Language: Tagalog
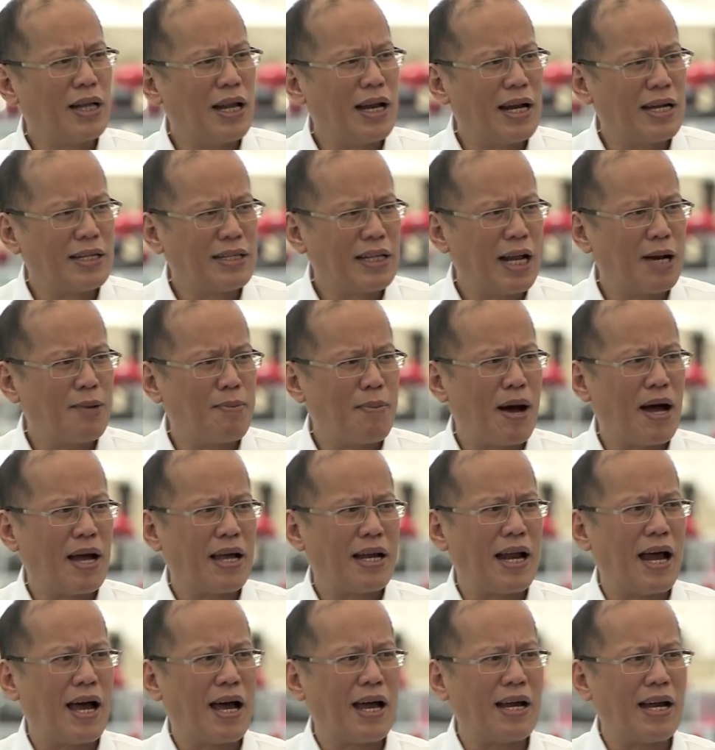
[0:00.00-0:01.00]
din natin ang mga
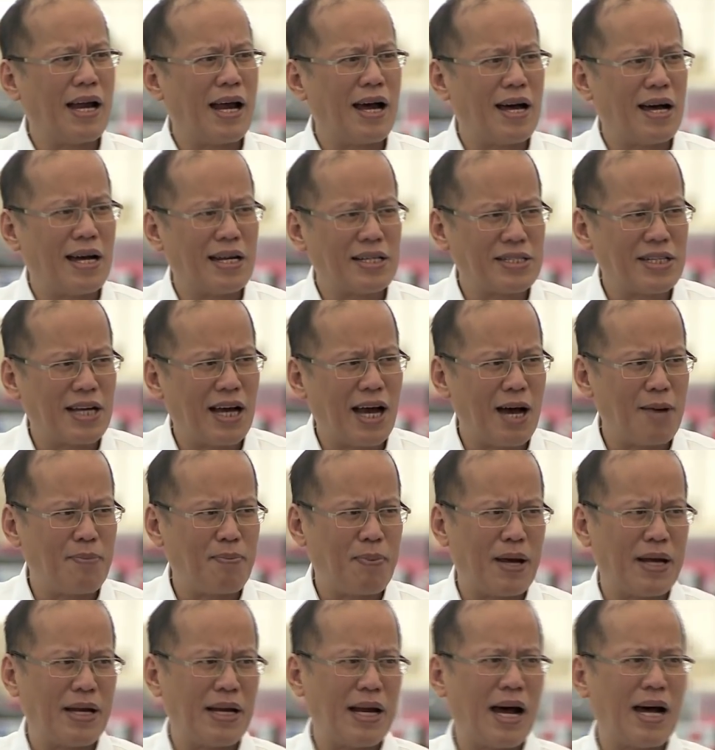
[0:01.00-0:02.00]
kinakailangan
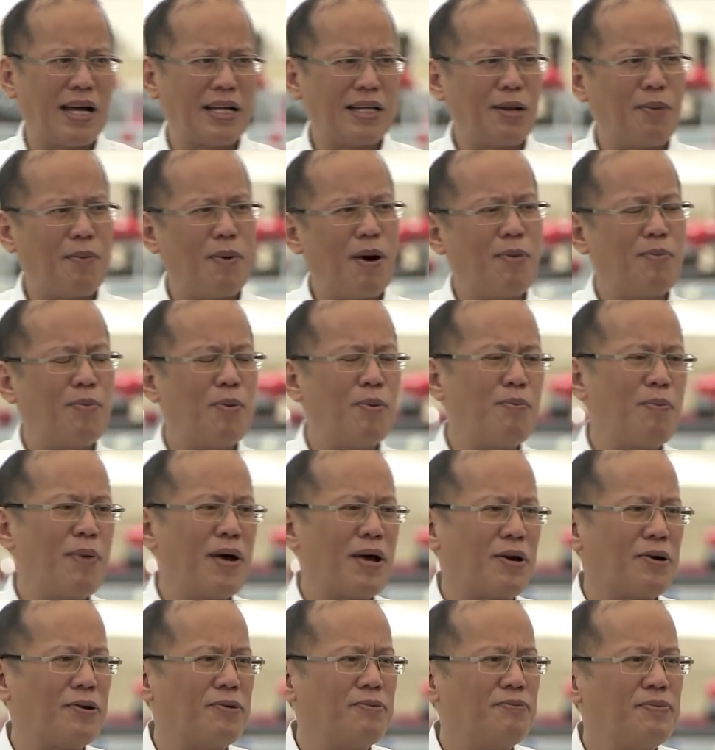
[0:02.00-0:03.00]
kasangkapan ng ating mga
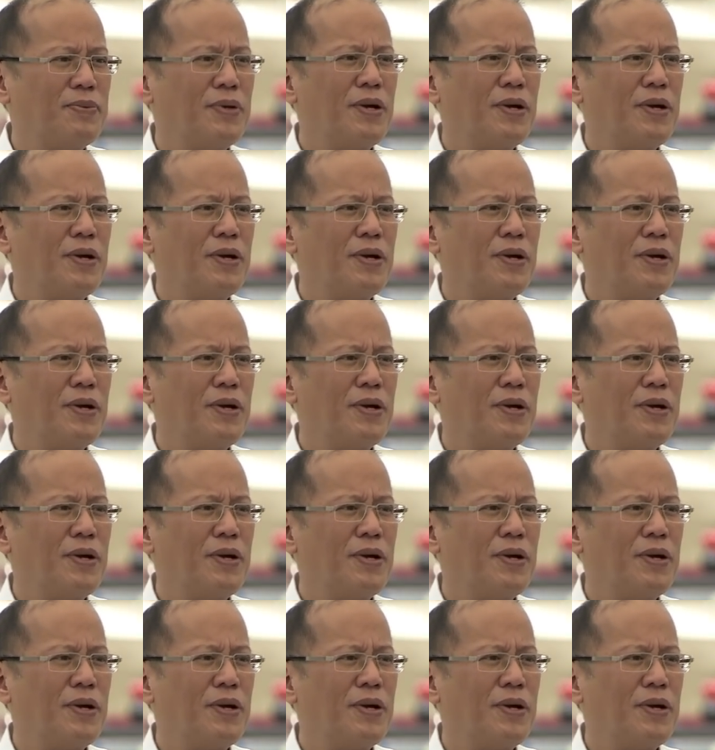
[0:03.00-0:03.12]
bombero.